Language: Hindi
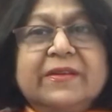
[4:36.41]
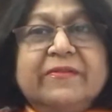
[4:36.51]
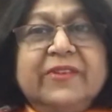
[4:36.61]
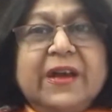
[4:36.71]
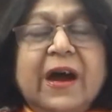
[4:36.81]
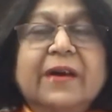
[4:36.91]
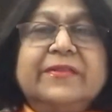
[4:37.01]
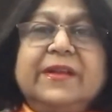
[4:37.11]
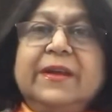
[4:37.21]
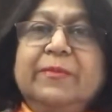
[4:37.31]
विकास
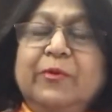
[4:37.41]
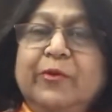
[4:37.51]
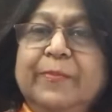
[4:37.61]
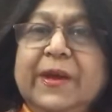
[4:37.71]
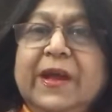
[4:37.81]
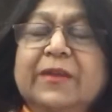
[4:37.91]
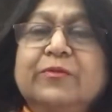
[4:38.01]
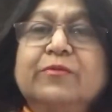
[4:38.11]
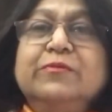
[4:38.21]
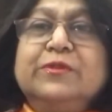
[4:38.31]
के मोड़ पे है तो
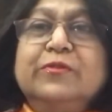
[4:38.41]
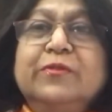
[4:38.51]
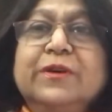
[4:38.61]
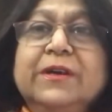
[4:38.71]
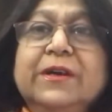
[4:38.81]
कुछ लोग